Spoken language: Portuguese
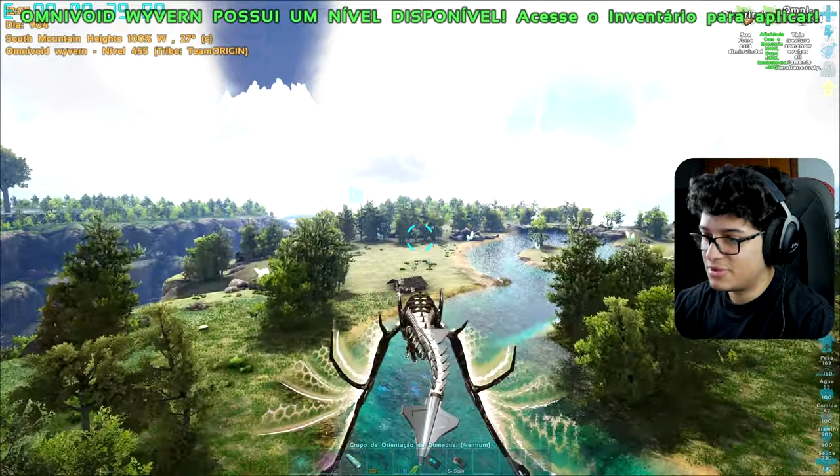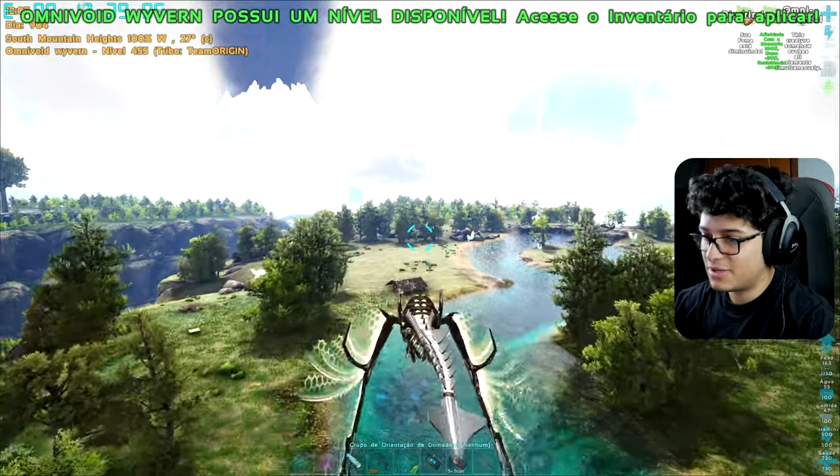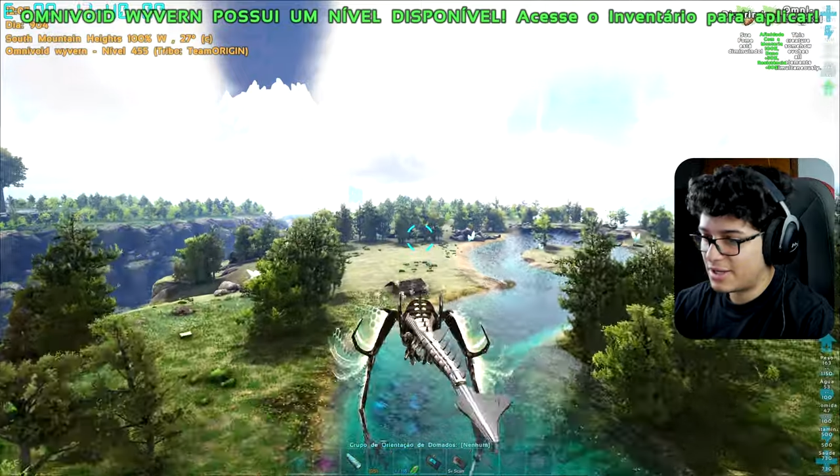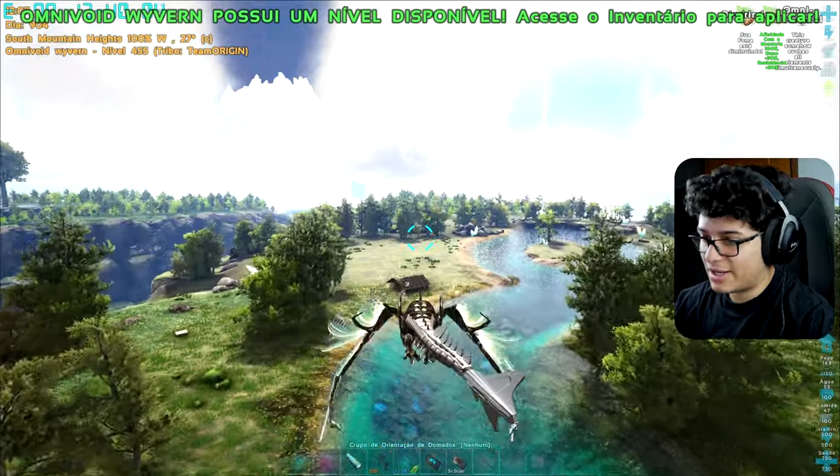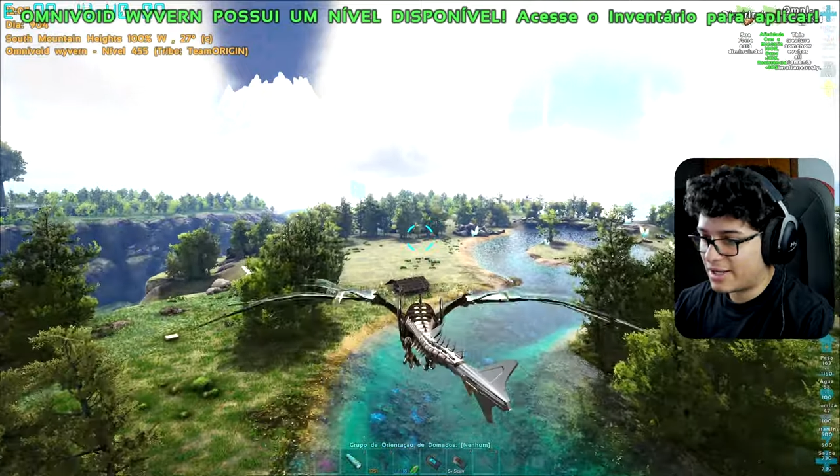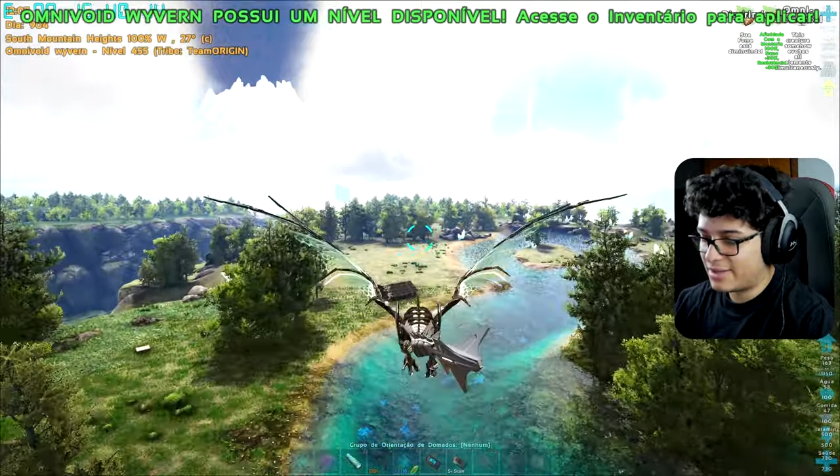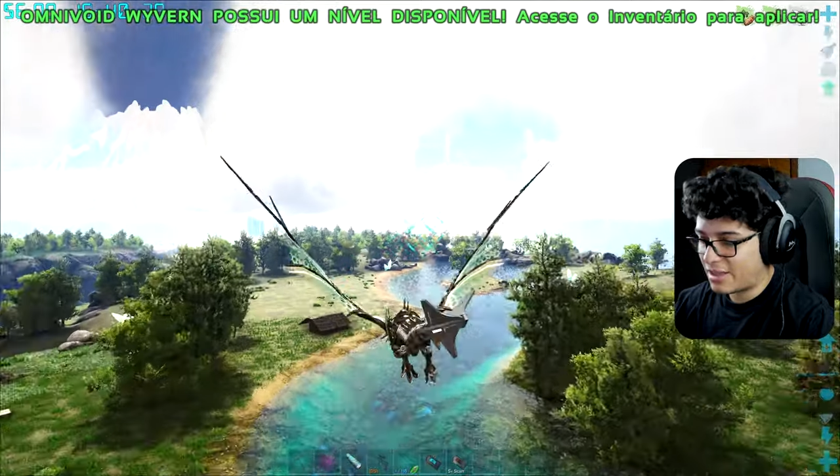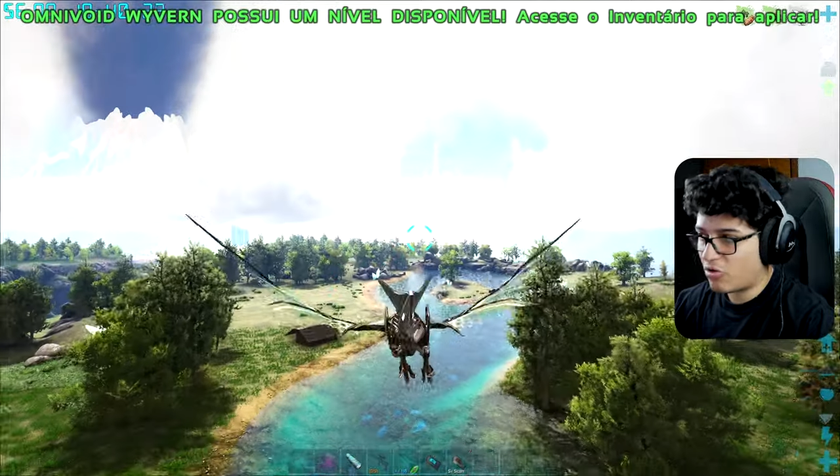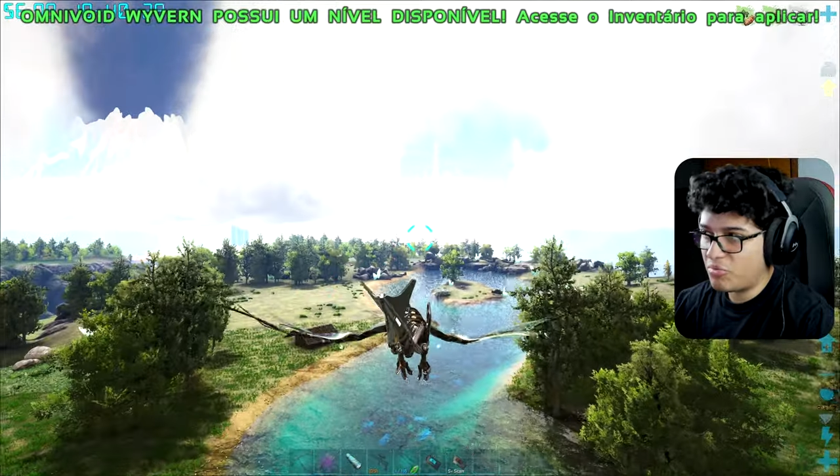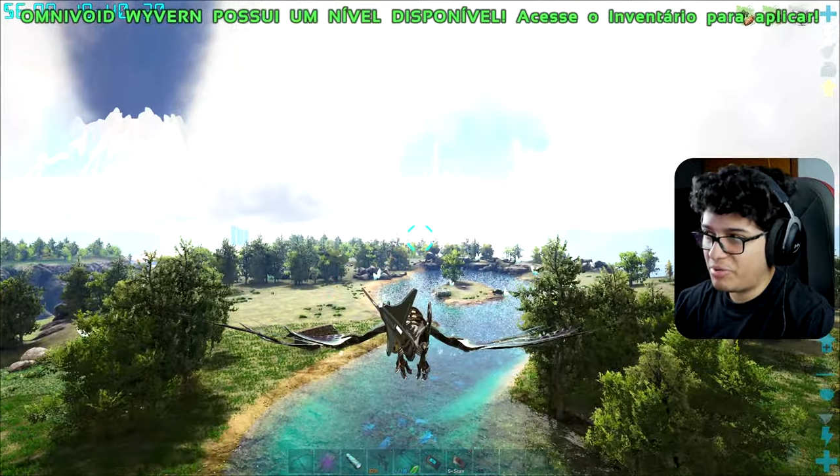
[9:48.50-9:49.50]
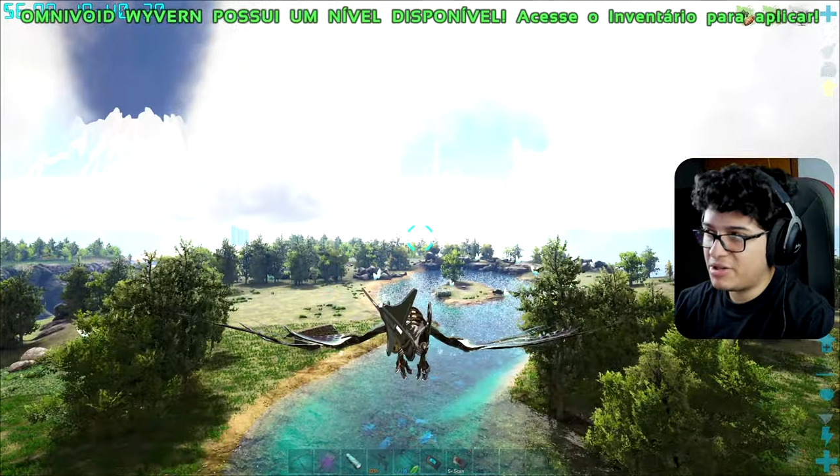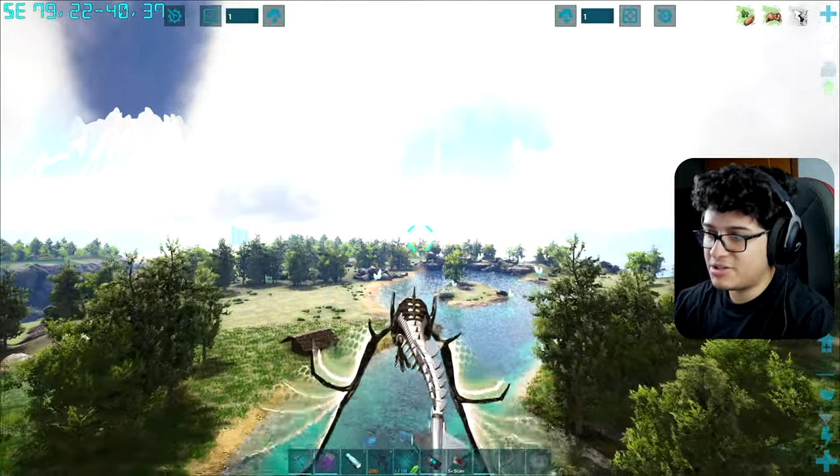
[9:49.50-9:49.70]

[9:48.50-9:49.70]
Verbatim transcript: Caraca, e tá com imprint